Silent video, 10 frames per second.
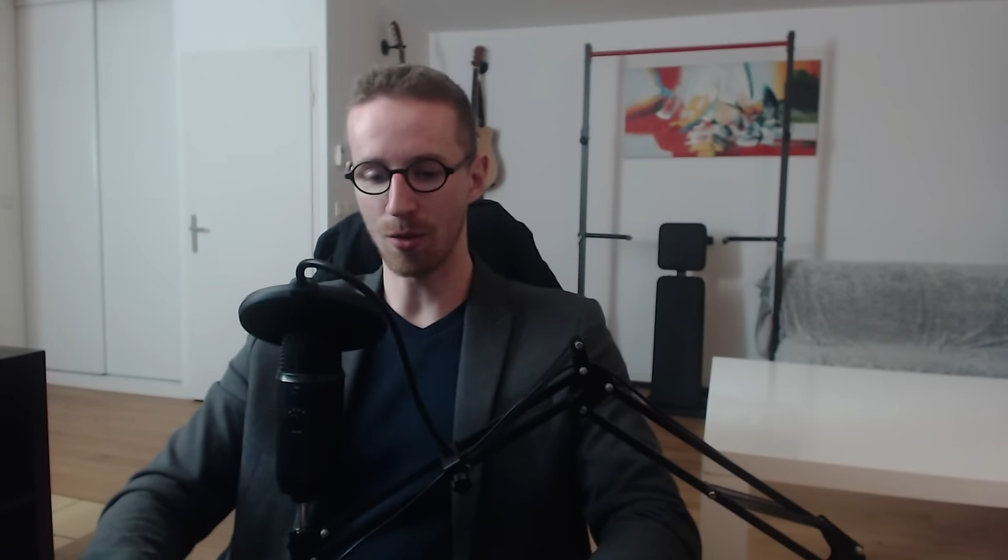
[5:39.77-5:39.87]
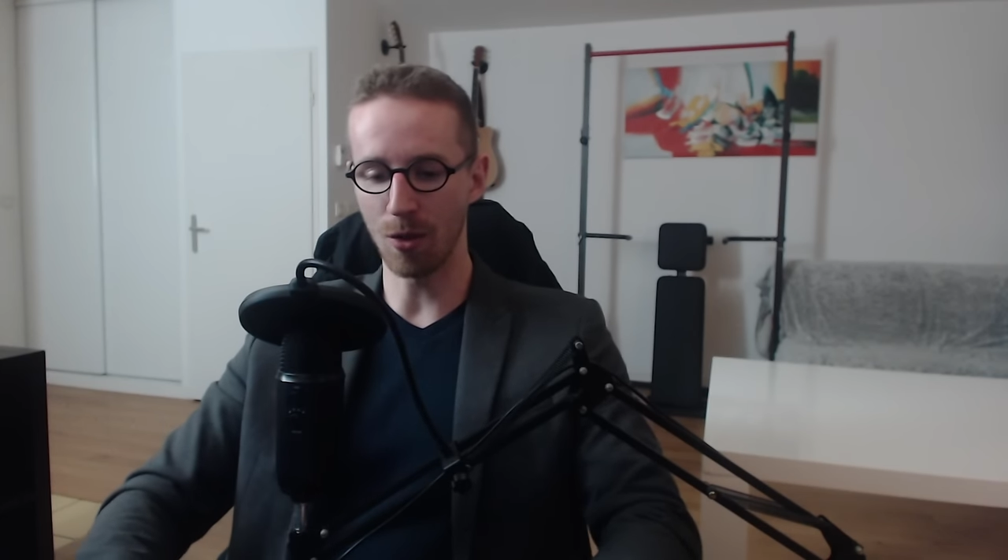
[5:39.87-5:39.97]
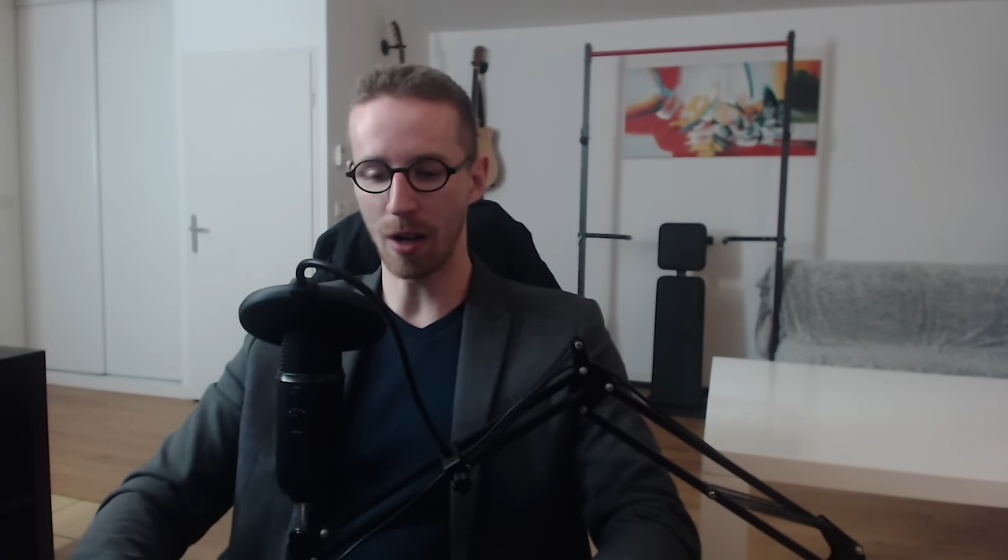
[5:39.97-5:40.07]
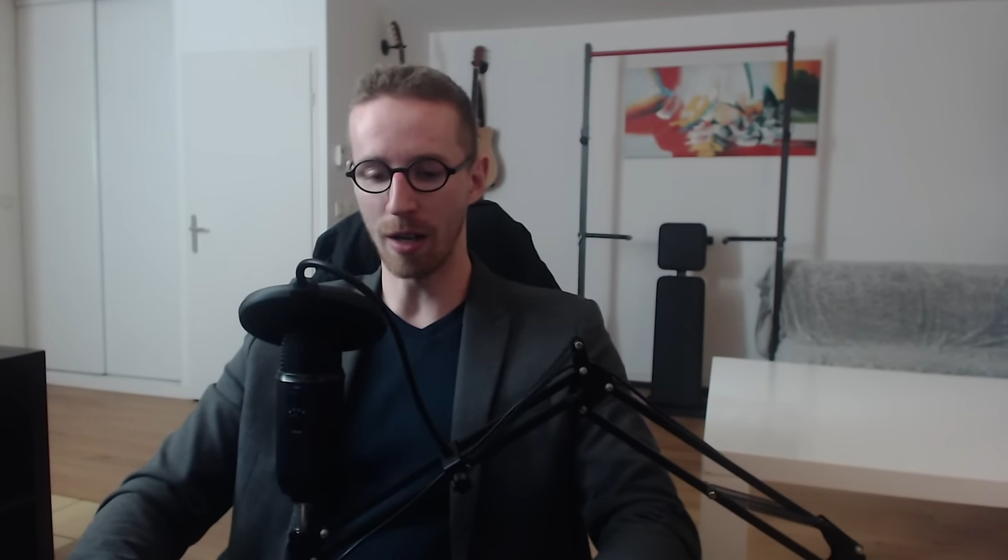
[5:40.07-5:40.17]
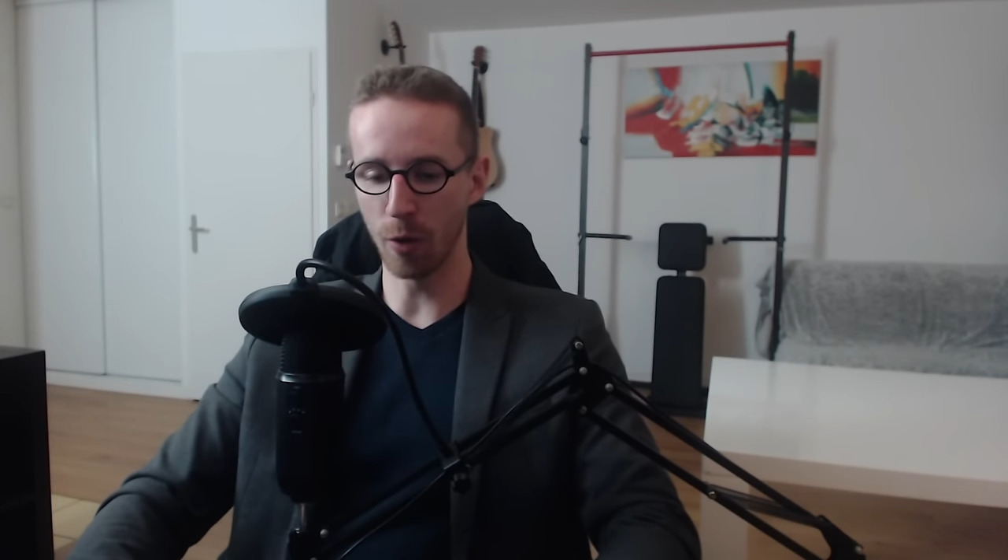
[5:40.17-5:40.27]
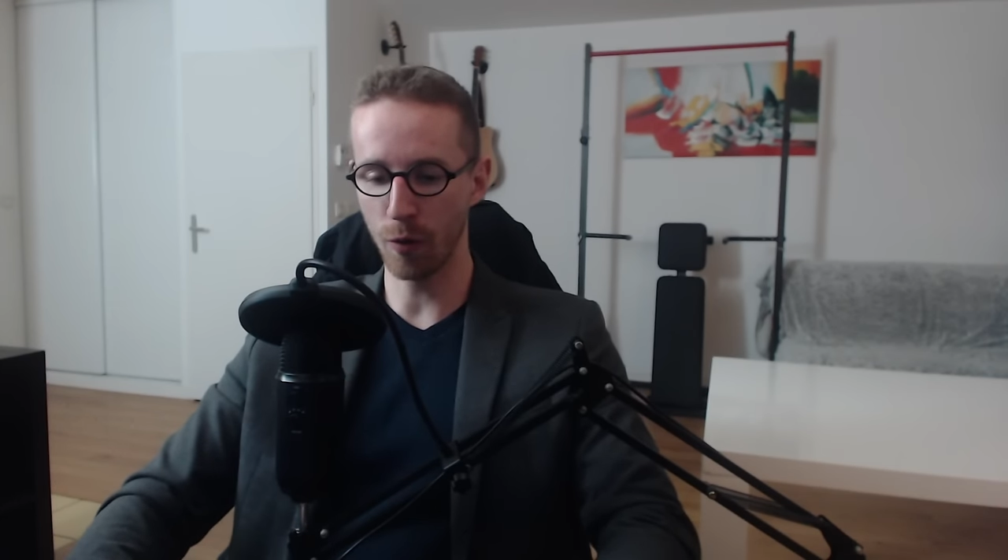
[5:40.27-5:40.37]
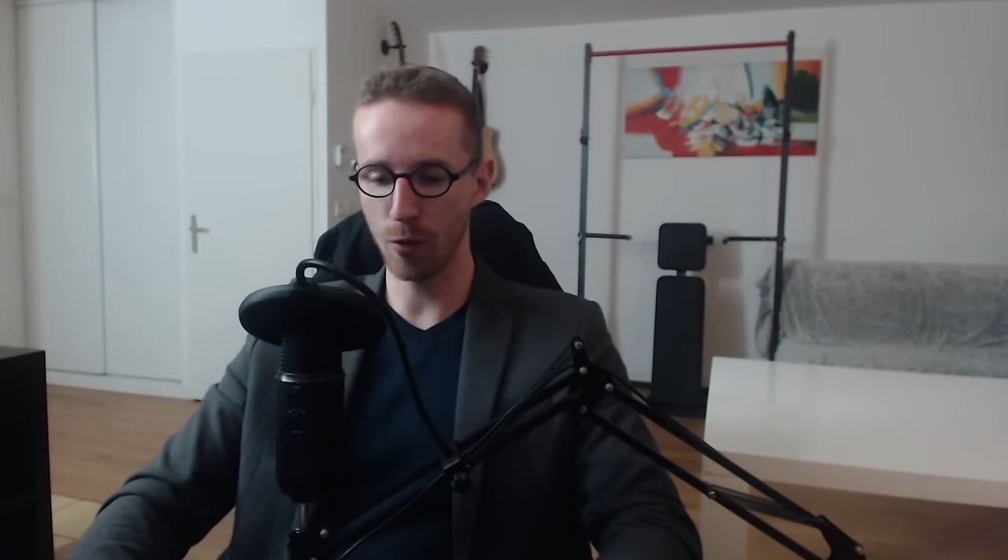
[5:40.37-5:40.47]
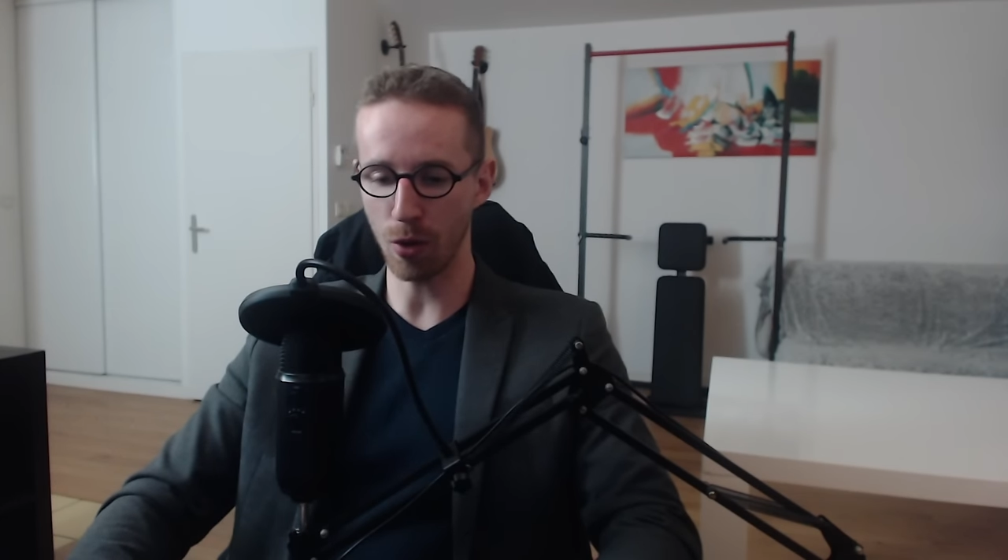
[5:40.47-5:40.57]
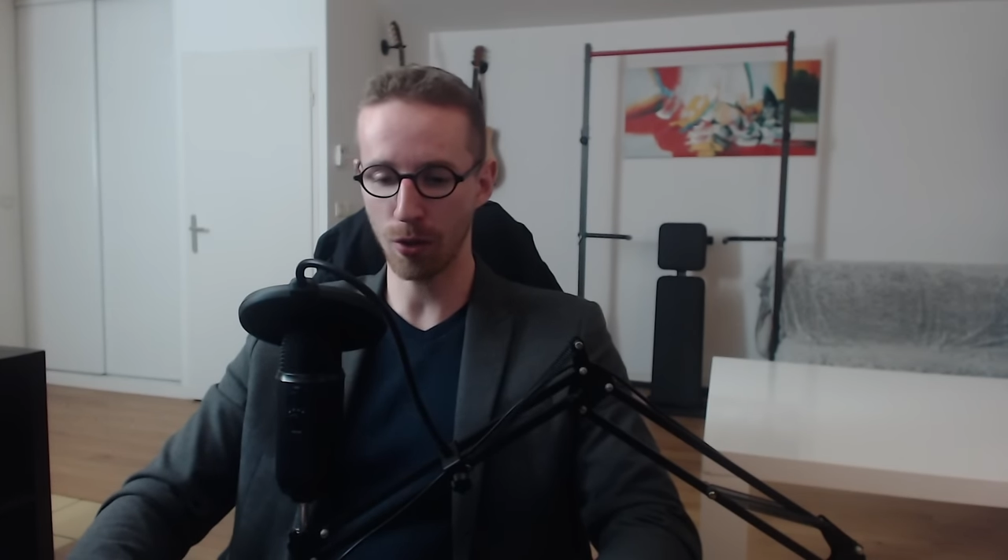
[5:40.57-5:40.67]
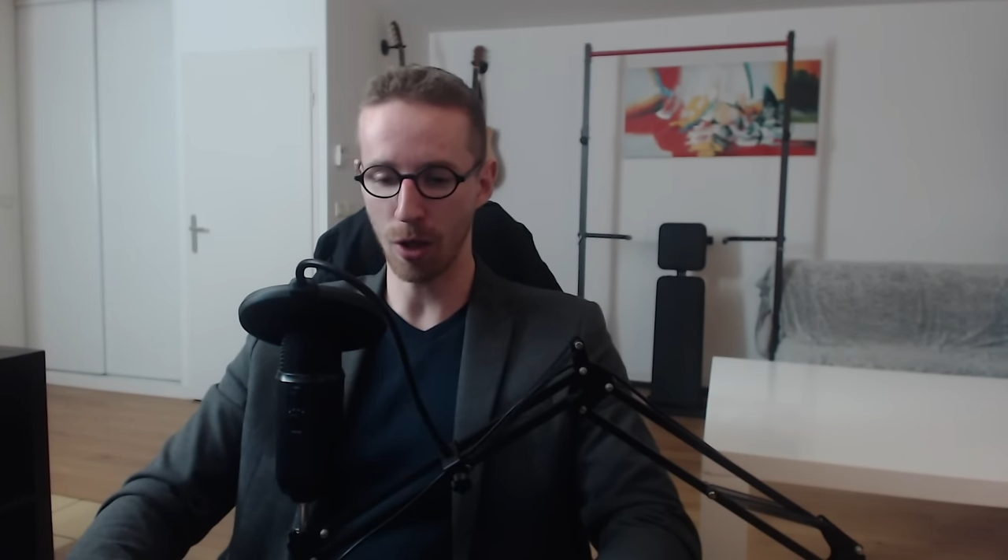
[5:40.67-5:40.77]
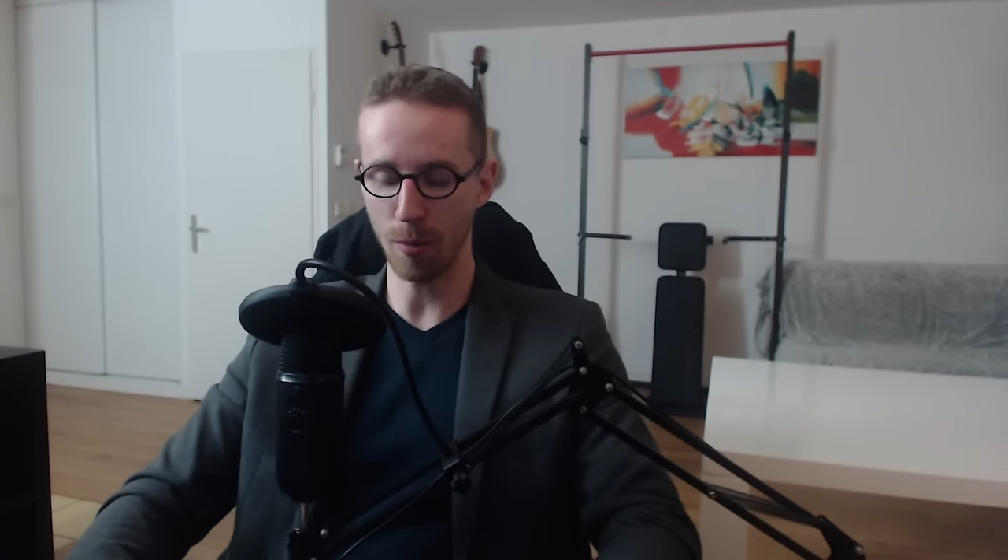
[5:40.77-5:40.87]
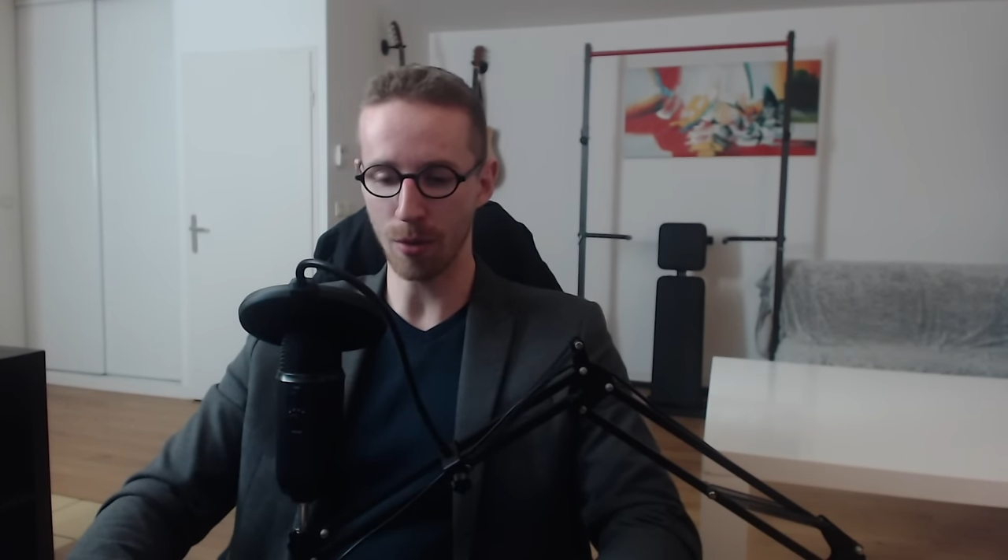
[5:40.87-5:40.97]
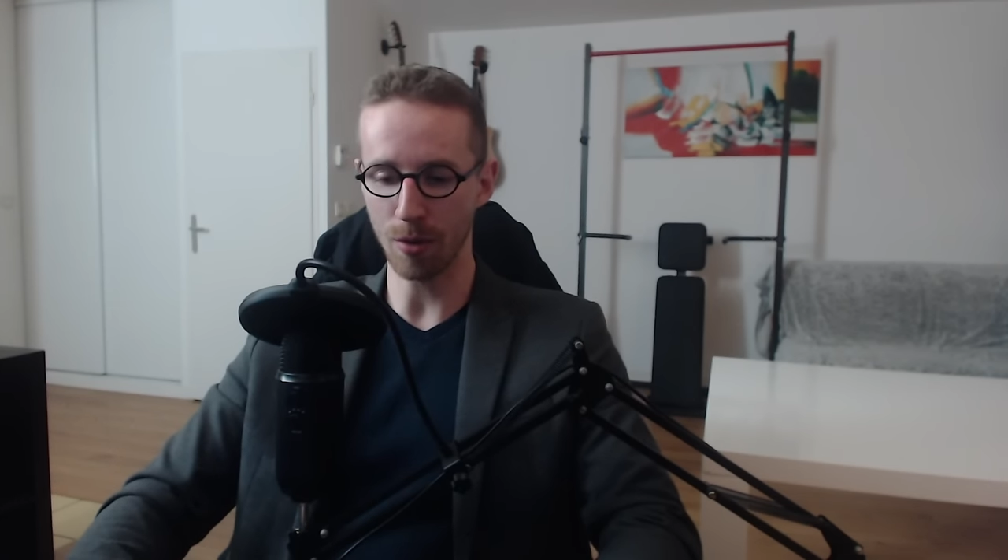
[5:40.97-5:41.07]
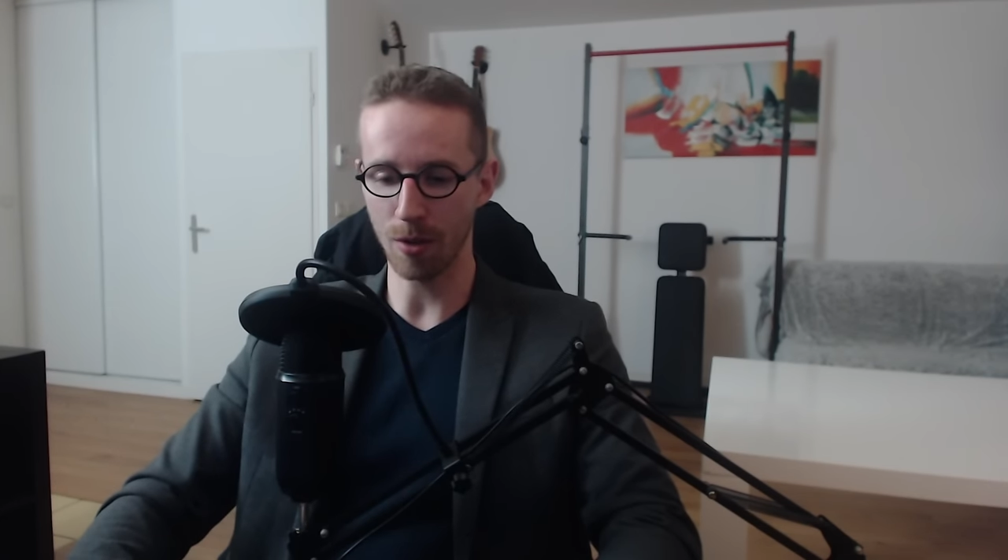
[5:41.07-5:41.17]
On aura la Dofus World Cup.